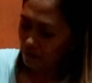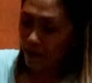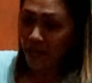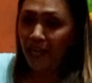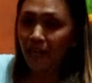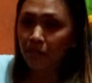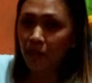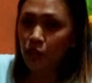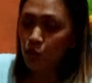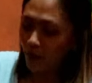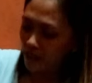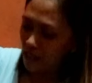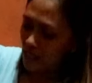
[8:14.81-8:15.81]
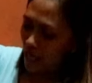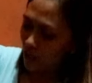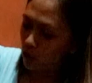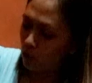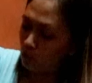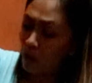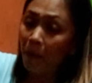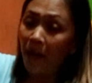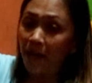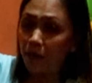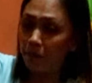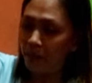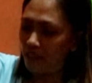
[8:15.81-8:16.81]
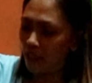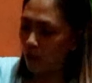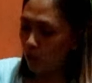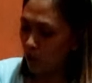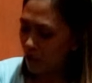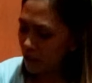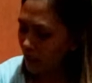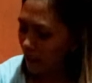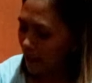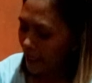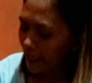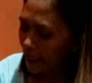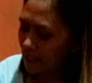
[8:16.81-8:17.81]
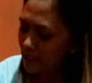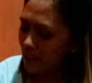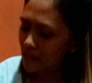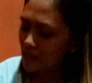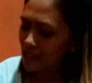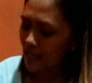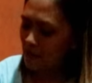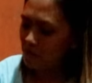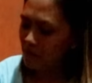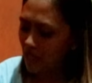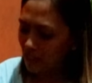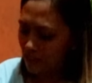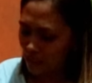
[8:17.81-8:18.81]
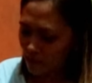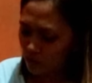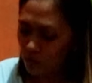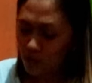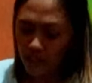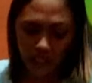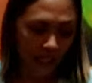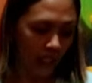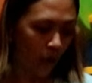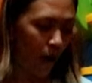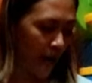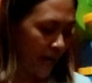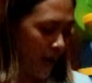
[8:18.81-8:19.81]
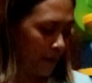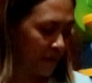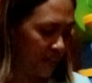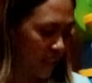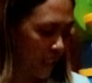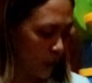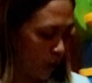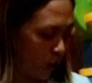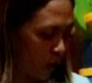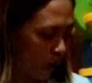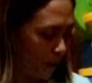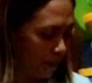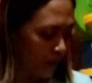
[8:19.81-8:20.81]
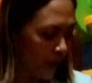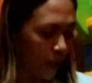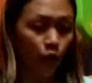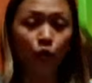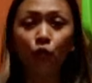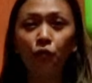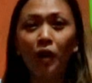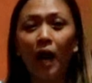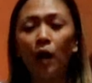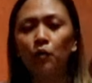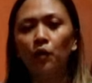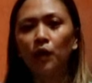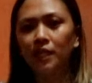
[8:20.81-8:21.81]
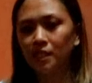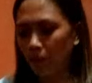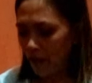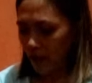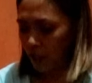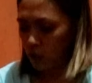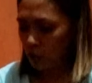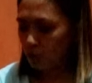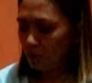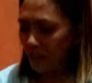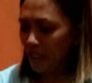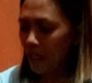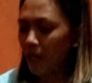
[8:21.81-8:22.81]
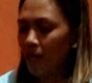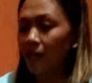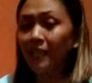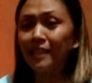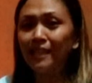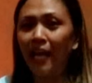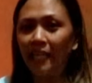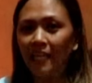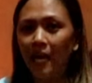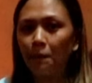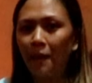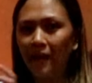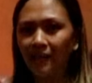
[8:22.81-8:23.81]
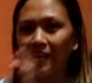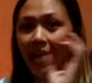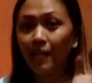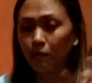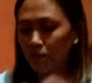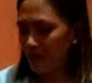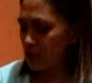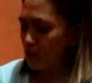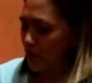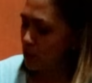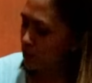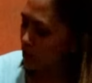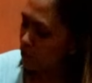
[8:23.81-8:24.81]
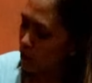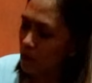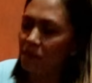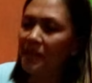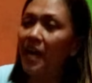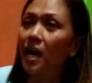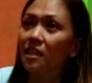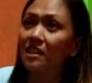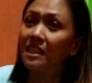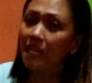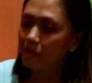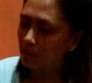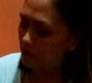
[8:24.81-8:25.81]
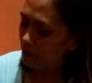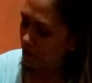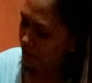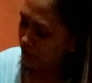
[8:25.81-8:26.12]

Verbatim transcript: Para lang medyo may design yung baba ng pantalon. And then same lang din dun sa ginawa namin dito yung flower kasi parang ito yung pinaka-gitna niya. Parang lahat medyo may uniform na theme.